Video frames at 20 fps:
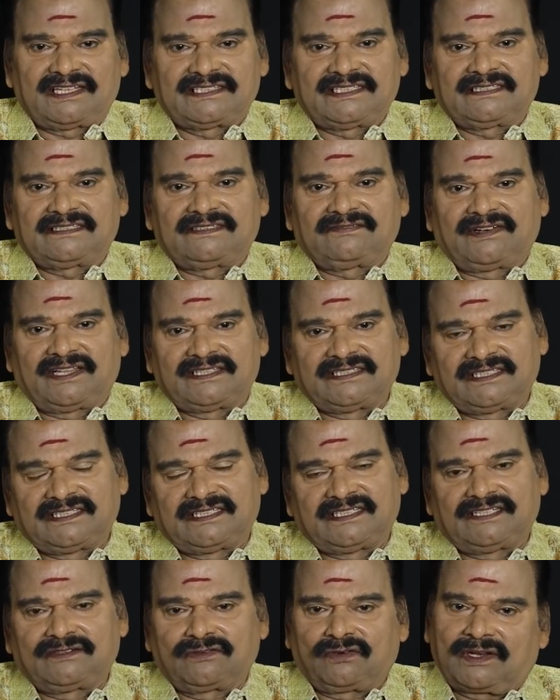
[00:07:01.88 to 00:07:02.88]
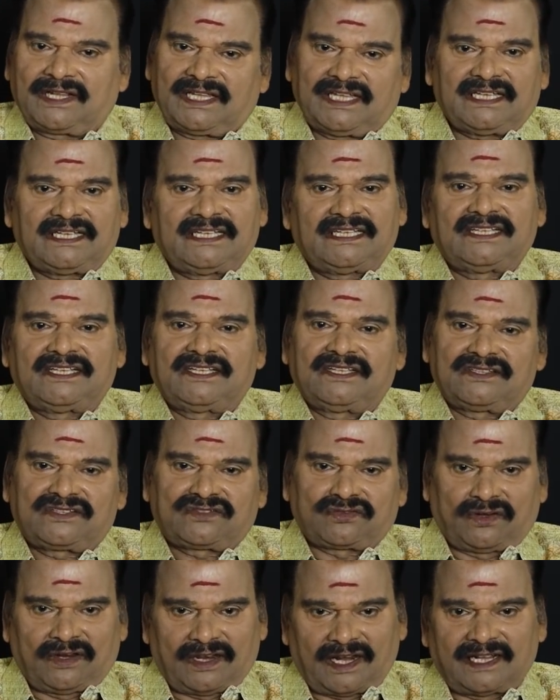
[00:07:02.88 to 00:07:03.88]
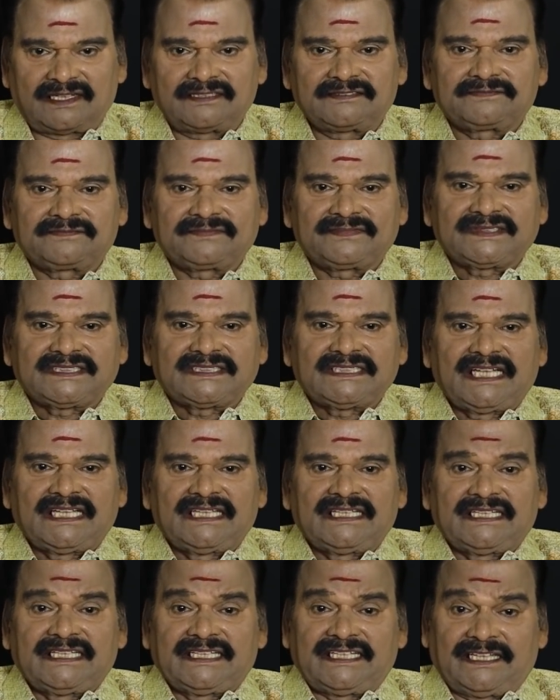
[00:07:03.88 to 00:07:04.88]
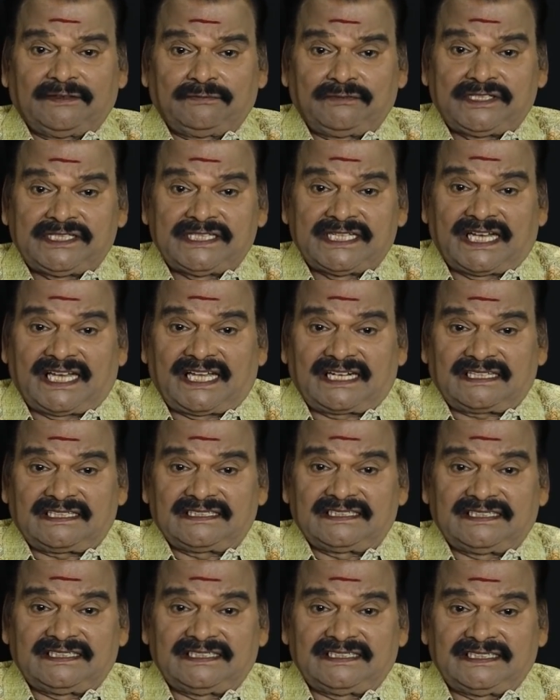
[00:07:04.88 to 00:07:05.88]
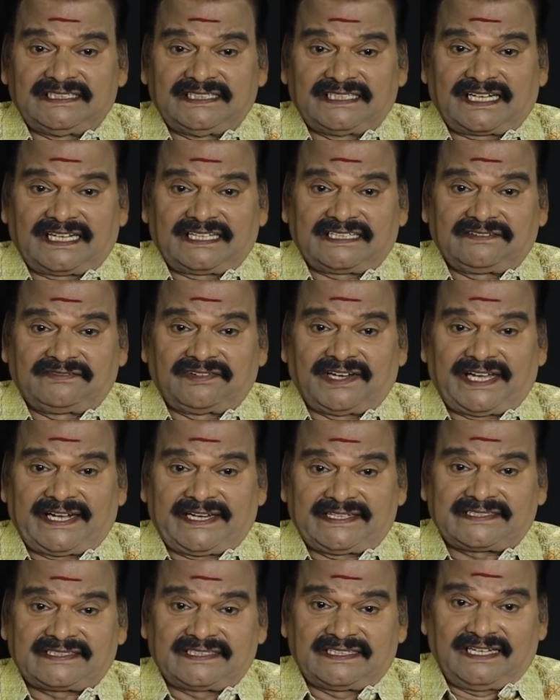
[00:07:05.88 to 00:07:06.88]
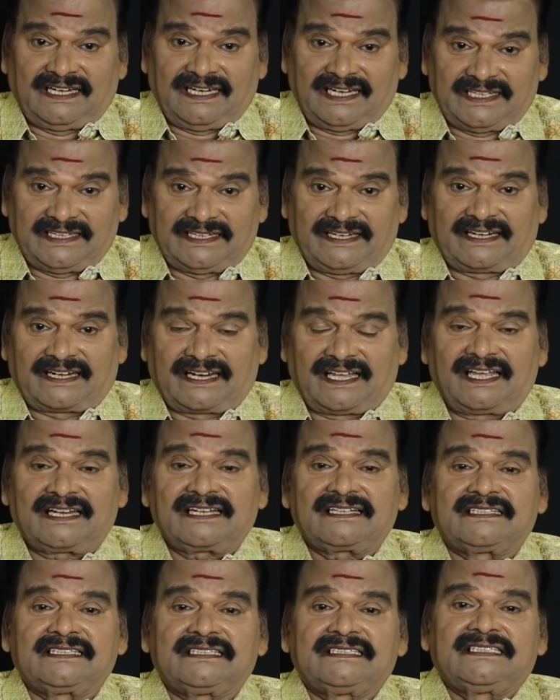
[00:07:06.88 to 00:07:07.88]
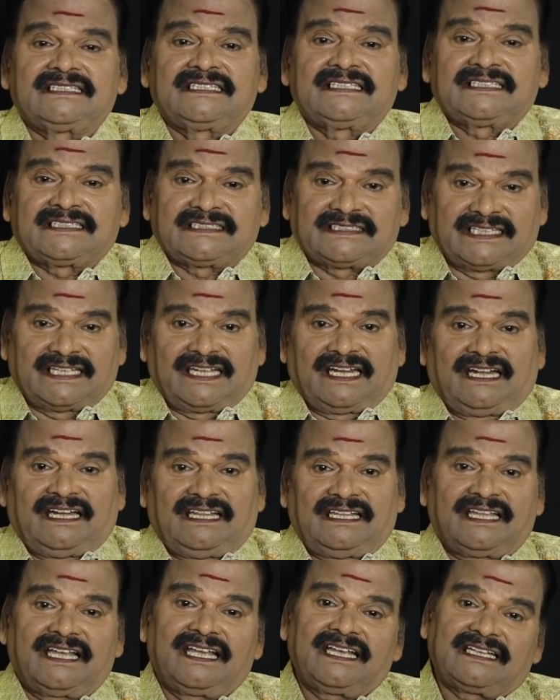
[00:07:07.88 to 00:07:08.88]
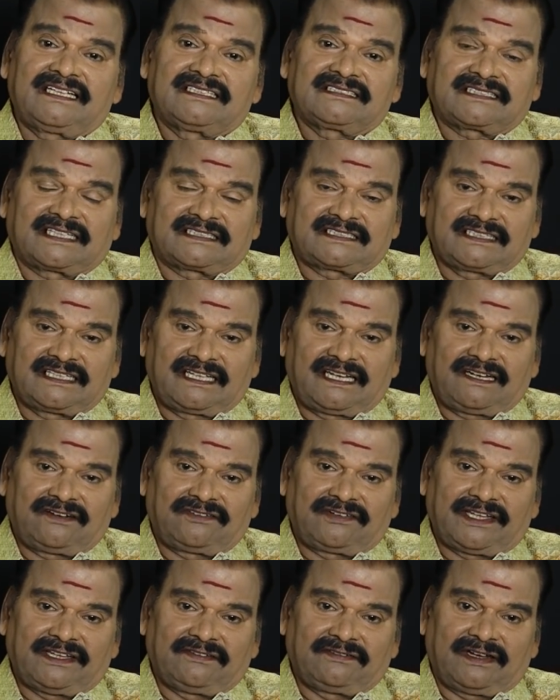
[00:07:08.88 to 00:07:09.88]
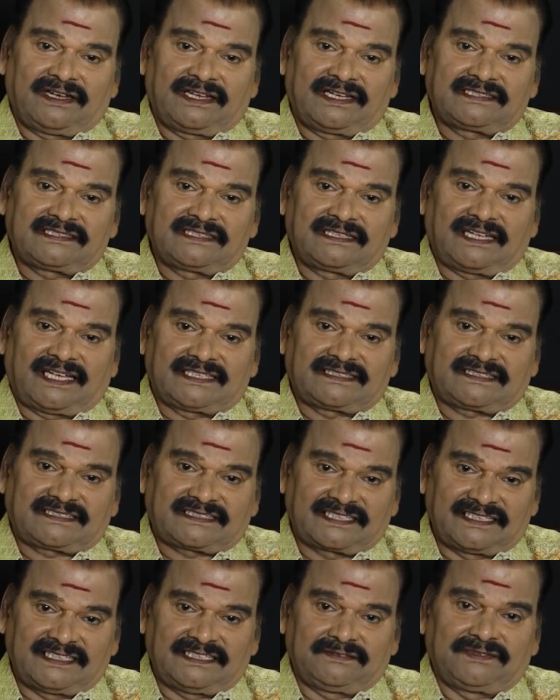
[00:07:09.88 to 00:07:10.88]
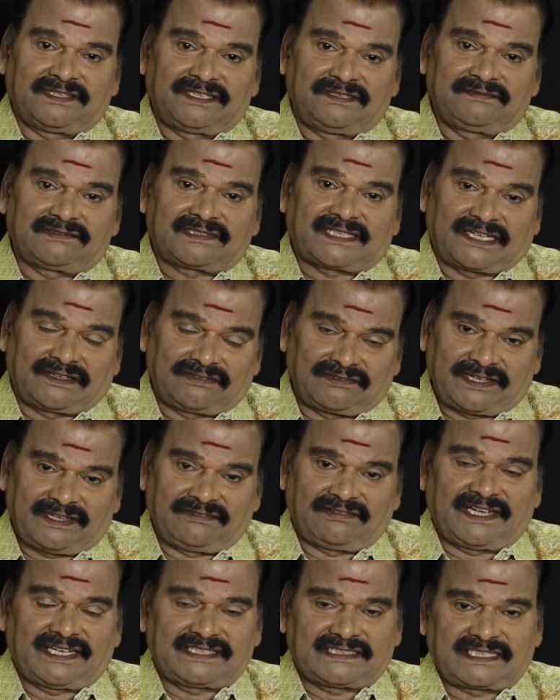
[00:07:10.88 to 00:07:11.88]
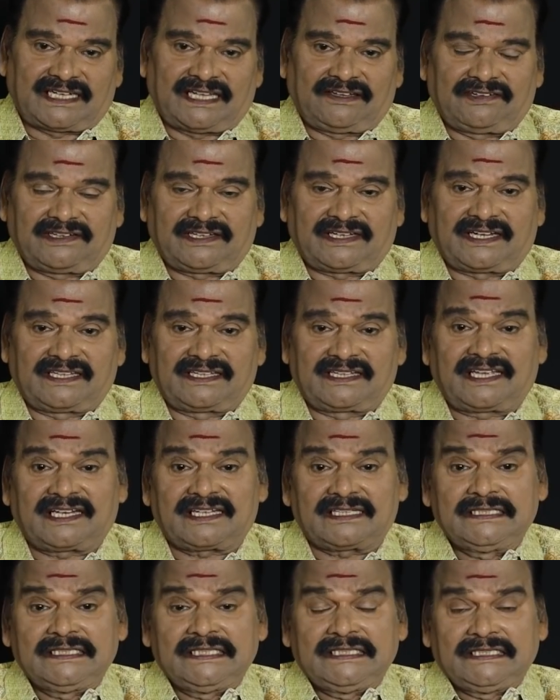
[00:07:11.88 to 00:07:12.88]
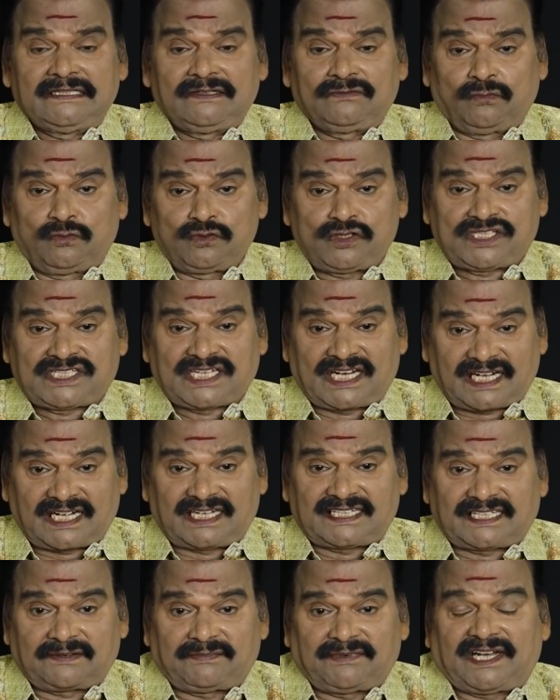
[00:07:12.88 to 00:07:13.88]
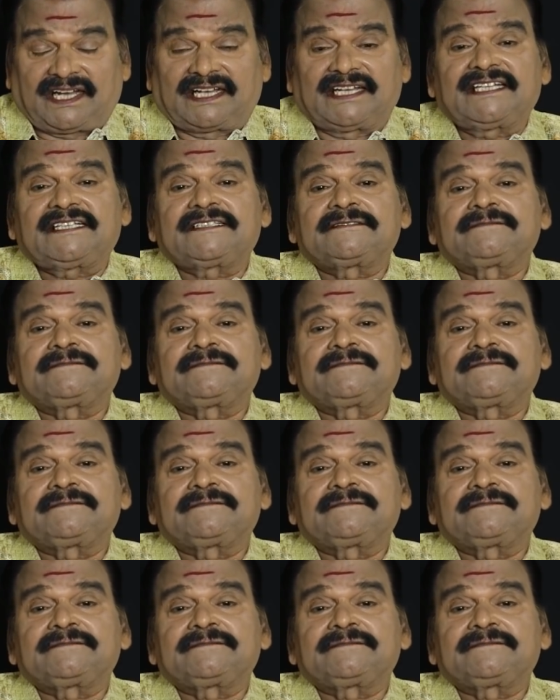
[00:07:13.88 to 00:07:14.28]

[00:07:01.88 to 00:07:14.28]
விளந் விளைந்தது என்று கூட சொல்லலாம் எம்ஜிஆர் எனக்கு வாரிசு இல்லை என்றார் ஜெயலலிதா சசிகலாவுடைய வாரிசுகள் அத்தனை பேரையும் தன்னுடைய வாரிசுகளாக கருதினார் உச்சக்கட்டமாக